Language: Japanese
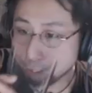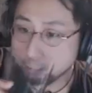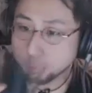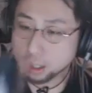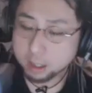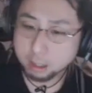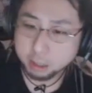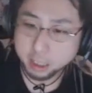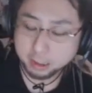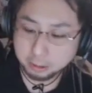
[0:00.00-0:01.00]
でもちゃん
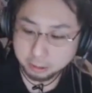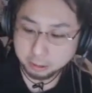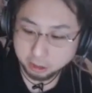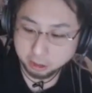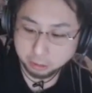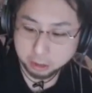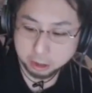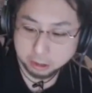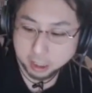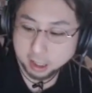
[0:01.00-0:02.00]
と投資覚えておか
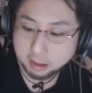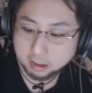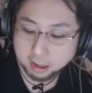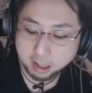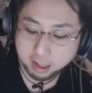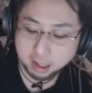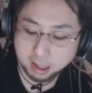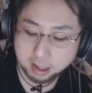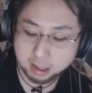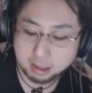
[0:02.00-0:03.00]
ないと先がないな
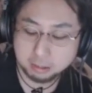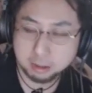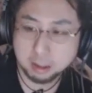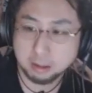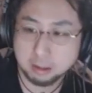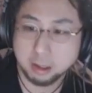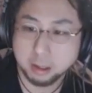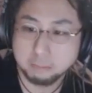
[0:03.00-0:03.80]
と思ってるんだよね。